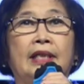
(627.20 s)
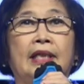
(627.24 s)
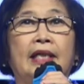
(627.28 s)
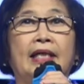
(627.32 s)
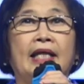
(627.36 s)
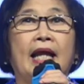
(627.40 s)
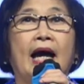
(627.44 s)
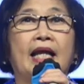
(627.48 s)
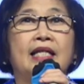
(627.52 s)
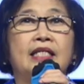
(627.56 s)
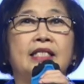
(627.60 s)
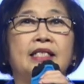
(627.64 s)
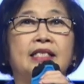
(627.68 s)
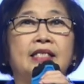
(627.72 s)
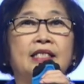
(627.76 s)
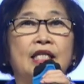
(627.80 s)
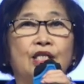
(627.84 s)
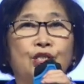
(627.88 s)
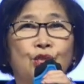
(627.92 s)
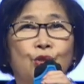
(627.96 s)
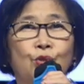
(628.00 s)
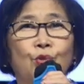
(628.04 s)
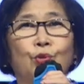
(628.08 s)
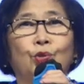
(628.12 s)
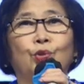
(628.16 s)
Dan
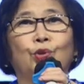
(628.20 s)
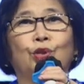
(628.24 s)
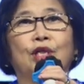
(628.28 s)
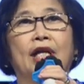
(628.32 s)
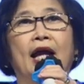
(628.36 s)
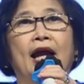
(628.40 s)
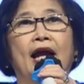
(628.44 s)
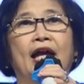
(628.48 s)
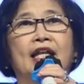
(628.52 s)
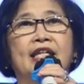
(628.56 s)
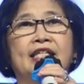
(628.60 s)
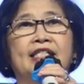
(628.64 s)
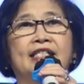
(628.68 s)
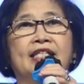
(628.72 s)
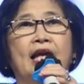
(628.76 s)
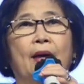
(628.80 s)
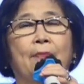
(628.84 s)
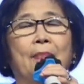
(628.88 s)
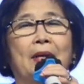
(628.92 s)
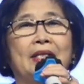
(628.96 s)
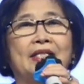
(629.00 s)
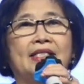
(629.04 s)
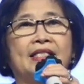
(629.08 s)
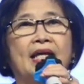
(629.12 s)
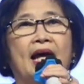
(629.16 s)
sesungguhnya
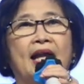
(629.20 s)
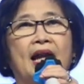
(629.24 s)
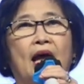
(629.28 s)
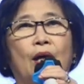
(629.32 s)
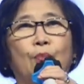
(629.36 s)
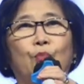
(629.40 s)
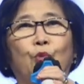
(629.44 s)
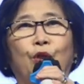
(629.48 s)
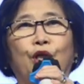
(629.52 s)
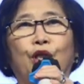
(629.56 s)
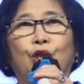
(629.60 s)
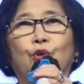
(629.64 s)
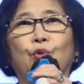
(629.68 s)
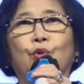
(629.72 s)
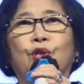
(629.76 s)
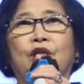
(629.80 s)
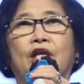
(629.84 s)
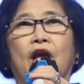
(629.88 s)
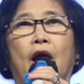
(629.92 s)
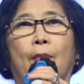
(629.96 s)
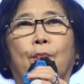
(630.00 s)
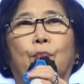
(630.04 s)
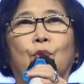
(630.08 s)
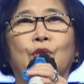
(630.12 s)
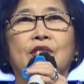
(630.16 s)
Elizabeth sanakmu itu
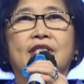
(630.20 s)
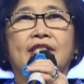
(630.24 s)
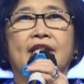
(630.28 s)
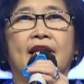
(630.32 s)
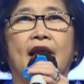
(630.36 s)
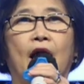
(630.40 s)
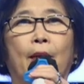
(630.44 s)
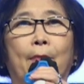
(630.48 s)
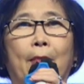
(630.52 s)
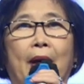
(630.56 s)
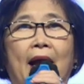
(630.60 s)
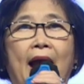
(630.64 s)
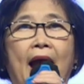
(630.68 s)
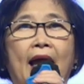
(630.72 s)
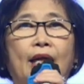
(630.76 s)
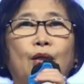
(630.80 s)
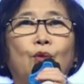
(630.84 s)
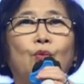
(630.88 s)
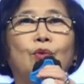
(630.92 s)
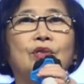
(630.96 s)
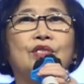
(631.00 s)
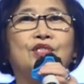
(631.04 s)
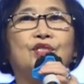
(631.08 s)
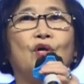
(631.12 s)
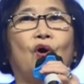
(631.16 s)
ia pun sedang
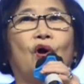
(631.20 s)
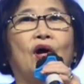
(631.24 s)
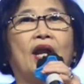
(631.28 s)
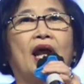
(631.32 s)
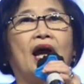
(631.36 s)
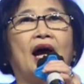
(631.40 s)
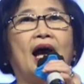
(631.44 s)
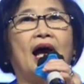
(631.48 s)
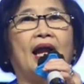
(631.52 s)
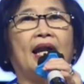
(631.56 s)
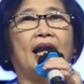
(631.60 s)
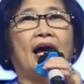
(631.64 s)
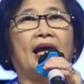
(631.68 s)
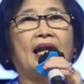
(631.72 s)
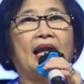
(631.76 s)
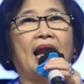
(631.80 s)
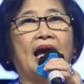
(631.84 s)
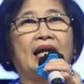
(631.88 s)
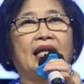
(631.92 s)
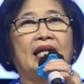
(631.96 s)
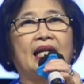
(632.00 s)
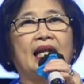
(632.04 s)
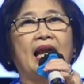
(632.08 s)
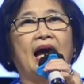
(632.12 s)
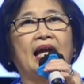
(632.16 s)
mengandung seorang anak
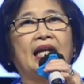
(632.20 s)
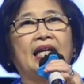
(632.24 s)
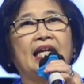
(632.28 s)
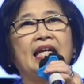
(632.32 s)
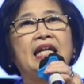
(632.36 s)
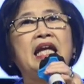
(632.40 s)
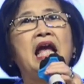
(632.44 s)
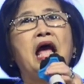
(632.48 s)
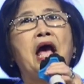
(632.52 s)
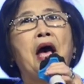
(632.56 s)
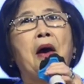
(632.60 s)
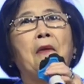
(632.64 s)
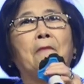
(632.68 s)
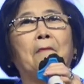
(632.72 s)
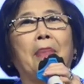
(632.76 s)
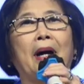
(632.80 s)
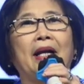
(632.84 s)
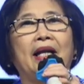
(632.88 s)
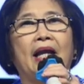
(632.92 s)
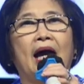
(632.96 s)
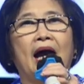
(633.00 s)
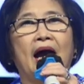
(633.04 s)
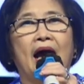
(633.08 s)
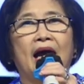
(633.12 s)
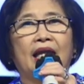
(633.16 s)
laki-laki
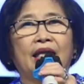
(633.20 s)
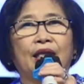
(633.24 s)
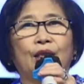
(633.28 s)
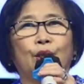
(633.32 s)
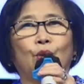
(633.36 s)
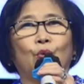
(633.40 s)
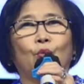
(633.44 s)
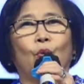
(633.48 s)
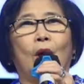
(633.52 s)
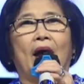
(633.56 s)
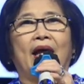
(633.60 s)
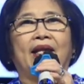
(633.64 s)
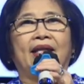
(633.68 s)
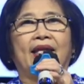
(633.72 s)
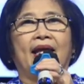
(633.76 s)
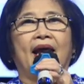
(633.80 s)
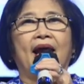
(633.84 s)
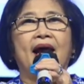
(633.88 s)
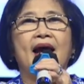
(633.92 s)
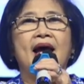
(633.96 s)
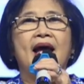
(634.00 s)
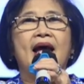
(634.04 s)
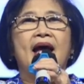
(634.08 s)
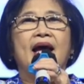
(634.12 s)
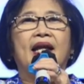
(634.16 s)
pada hari
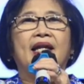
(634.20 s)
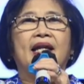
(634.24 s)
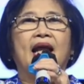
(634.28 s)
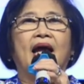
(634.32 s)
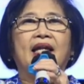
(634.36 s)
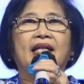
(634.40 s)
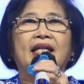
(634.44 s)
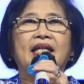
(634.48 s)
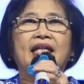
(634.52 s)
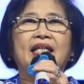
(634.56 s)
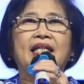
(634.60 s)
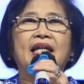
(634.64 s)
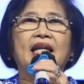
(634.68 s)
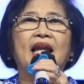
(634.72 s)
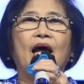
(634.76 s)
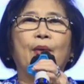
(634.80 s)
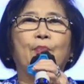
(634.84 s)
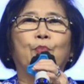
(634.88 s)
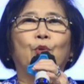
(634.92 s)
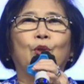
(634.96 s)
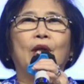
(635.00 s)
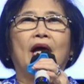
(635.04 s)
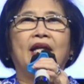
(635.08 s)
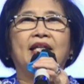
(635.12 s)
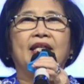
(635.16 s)
tuanya dan inilah
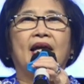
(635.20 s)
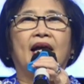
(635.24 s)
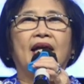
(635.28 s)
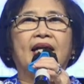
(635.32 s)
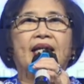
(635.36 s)
bulan yang